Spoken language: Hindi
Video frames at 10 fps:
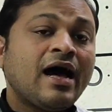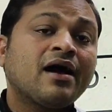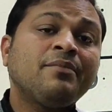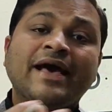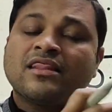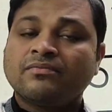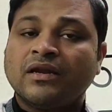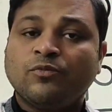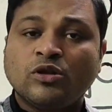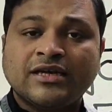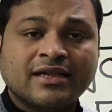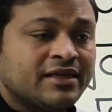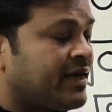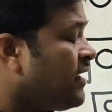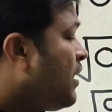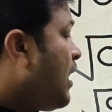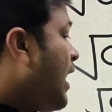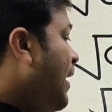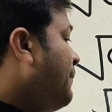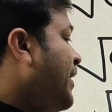अब हम डेसिमल भूल जाते हैं
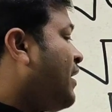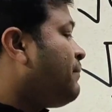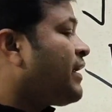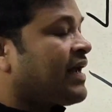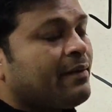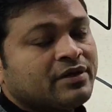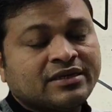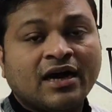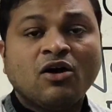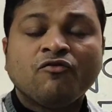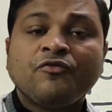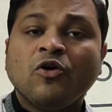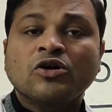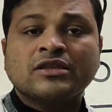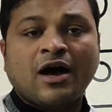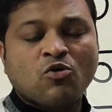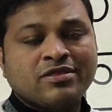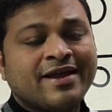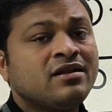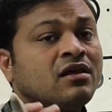अब मेरा नंबर क्या बचा फोर
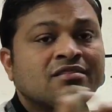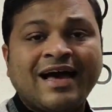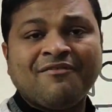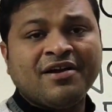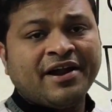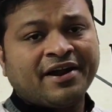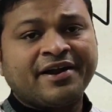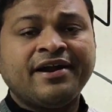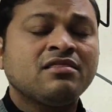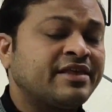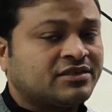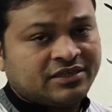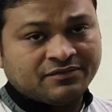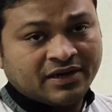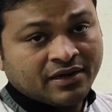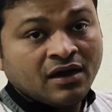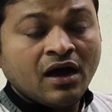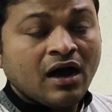थाउजेंड सेवन हंड्रेड सिक्सटी वन